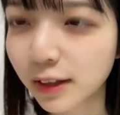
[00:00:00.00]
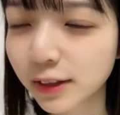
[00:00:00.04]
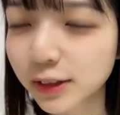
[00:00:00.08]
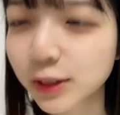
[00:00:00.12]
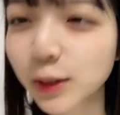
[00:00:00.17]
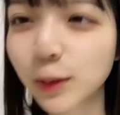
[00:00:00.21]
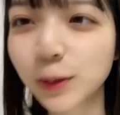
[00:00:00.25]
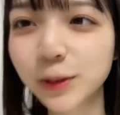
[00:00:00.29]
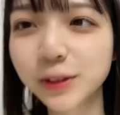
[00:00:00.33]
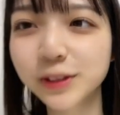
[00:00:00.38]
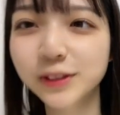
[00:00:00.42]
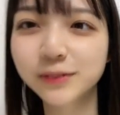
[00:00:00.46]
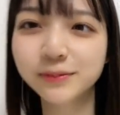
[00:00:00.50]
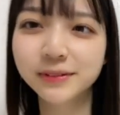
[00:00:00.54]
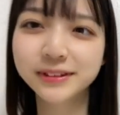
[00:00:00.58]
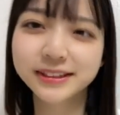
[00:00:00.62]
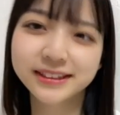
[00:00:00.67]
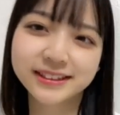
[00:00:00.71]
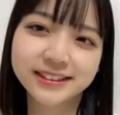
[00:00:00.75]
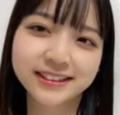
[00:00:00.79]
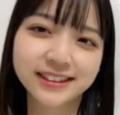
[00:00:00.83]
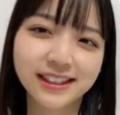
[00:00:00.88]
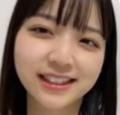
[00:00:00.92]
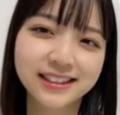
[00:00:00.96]
そう細
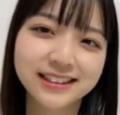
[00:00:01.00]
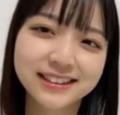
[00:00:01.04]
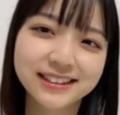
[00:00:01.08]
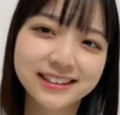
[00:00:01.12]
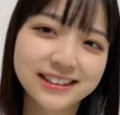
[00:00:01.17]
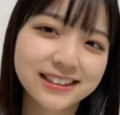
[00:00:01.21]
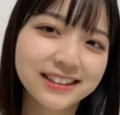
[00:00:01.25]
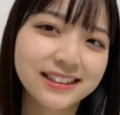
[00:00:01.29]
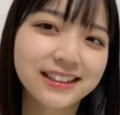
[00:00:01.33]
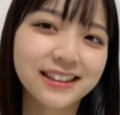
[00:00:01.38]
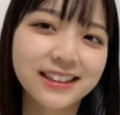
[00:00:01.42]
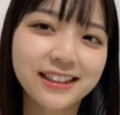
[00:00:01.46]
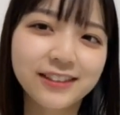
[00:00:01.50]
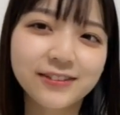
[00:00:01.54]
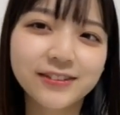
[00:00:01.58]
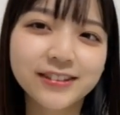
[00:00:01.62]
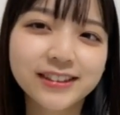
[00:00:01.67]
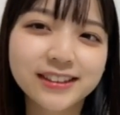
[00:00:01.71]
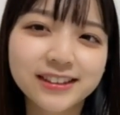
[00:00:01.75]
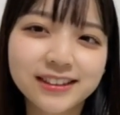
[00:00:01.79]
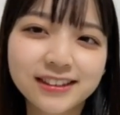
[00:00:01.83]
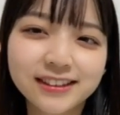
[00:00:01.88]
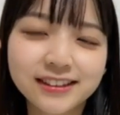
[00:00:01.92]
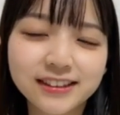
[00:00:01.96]
マッチサッチになりま
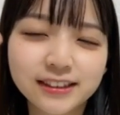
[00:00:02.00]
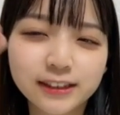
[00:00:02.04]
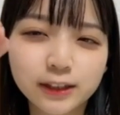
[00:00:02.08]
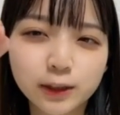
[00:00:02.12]
すよ